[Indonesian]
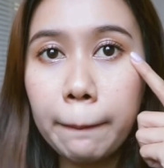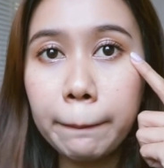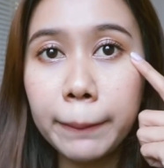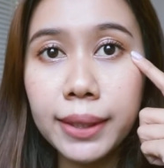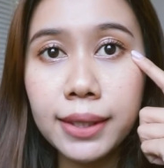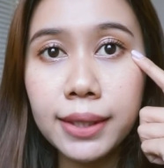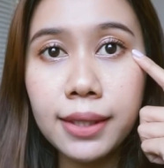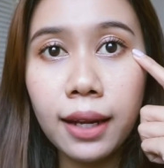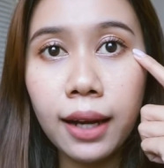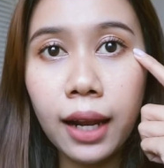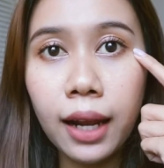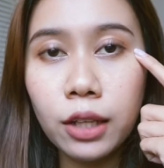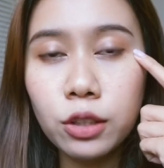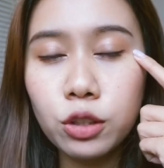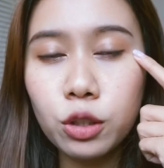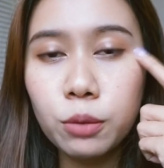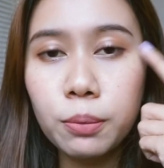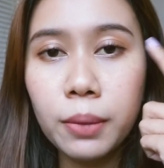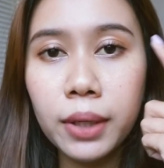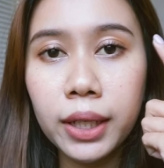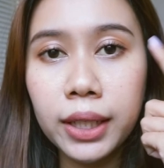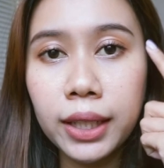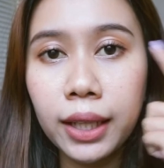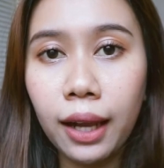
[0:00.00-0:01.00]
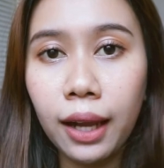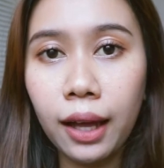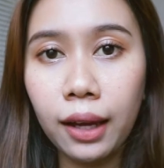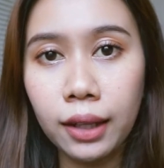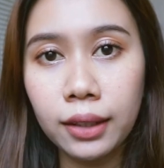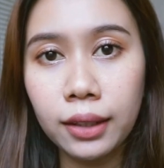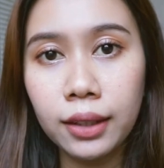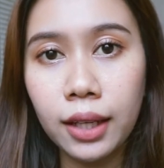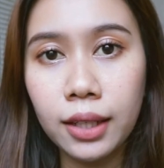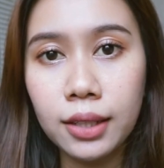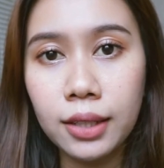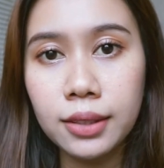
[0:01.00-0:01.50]
bisa langsung
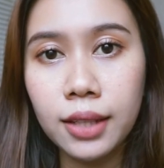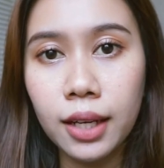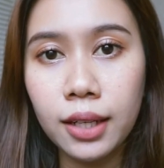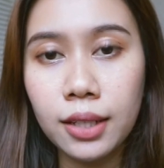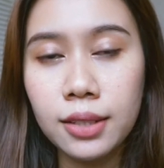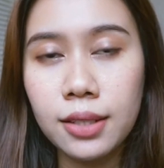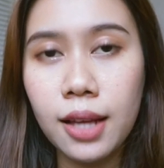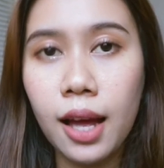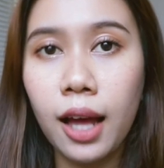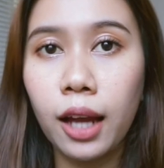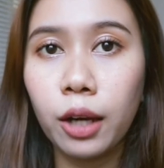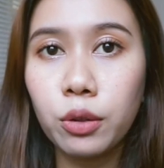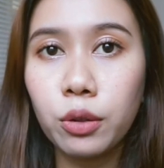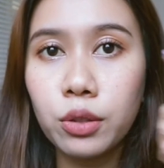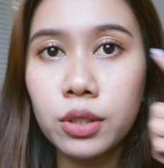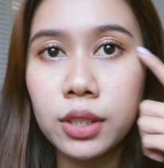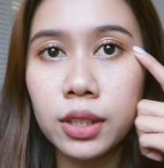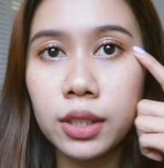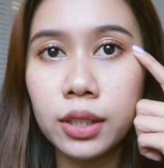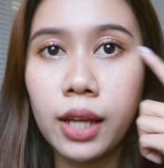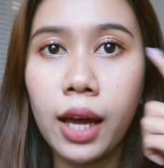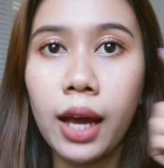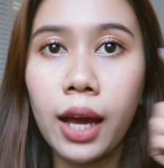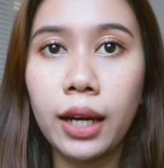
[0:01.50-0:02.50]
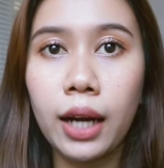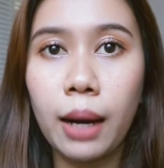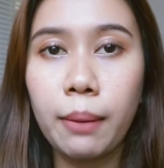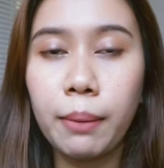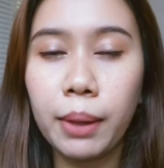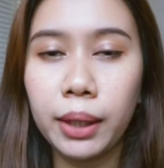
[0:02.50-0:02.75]
menghilangkan garis-garis halus di daerah